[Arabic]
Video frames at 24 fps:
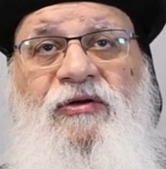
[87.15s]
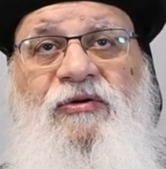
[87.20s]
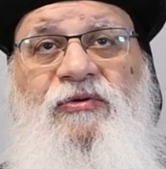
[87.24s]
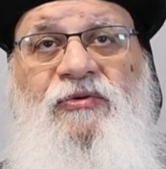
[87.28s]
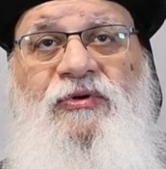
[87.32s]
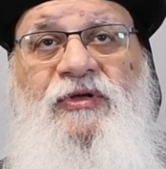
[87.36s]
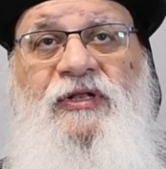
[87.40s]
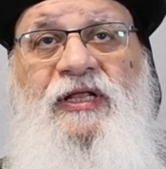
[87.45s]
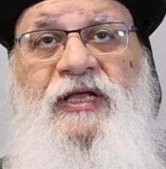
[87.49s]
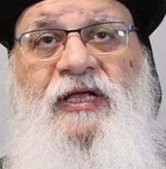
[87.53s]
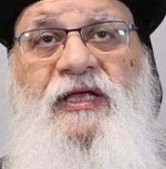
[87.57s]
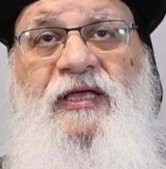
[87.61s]

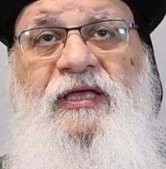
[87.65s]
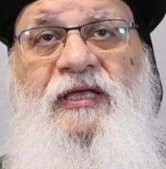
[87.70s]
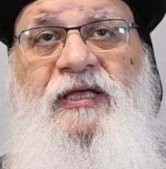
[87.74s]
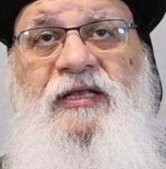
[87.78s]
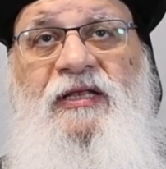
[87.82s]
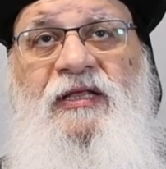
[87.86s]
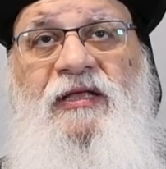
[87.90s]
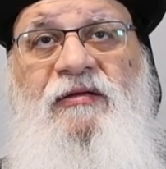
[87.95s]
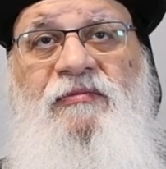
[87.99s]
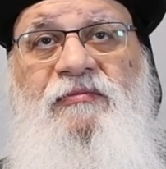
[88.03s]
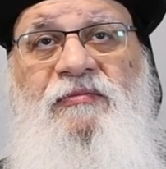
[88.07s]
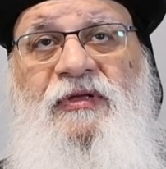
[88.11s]

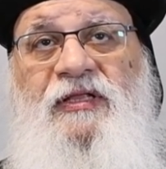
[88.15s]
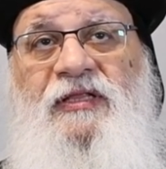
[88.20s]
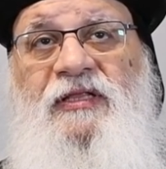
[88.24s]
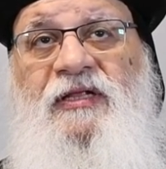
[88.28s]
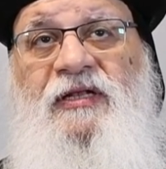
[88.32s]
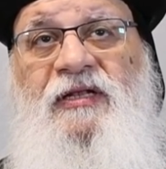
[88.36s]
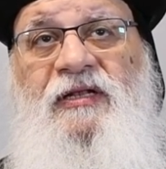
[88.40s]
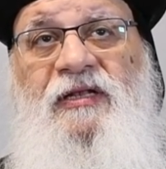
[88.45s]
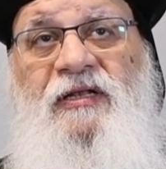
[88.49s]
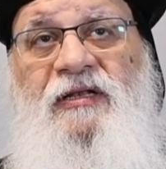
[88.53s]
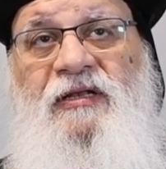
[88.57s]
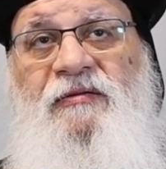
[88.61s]
وينجينا من
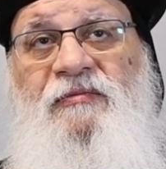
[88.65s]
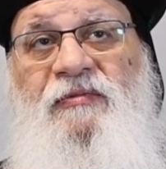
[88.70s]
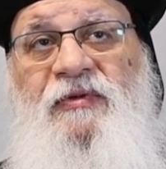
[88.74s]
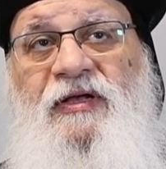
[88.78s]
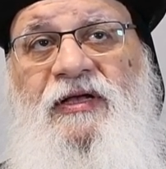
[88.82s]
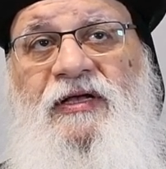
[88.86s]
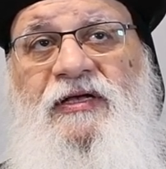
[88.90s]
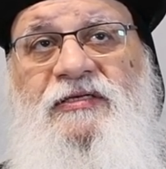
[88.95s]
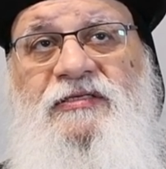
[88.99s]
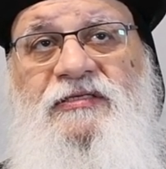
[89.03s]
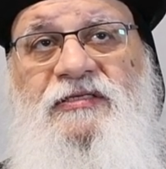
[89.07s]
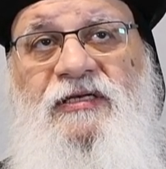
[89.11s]

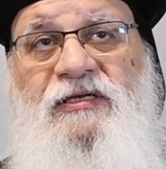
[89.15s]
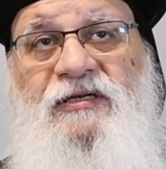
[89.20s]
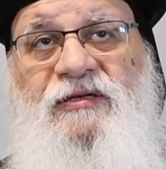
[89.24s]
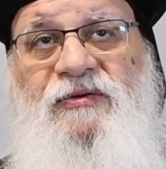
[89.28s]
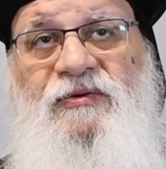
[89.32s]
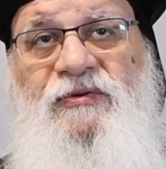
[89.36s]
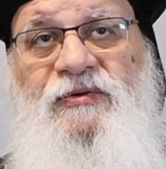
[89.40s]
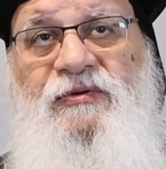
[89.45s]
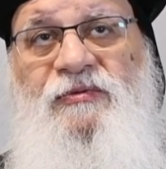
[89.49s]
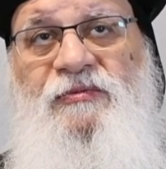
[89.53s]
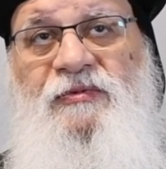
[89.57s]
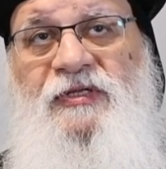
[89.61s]
المآزق
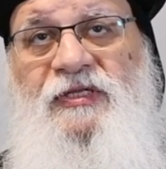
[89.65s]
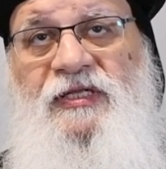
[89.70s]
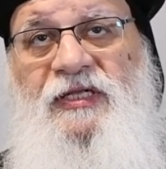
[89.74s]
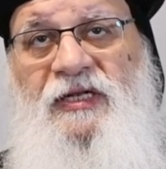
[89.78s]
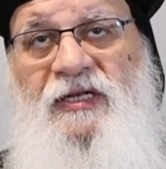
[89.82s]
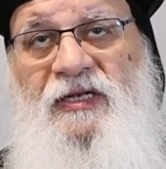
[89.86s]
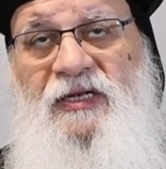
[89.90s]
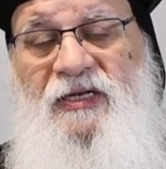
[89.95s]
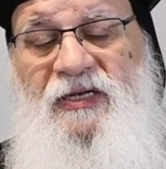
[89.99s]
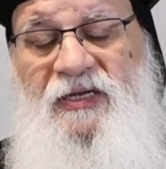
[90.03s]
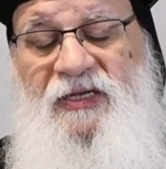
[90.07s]
ومن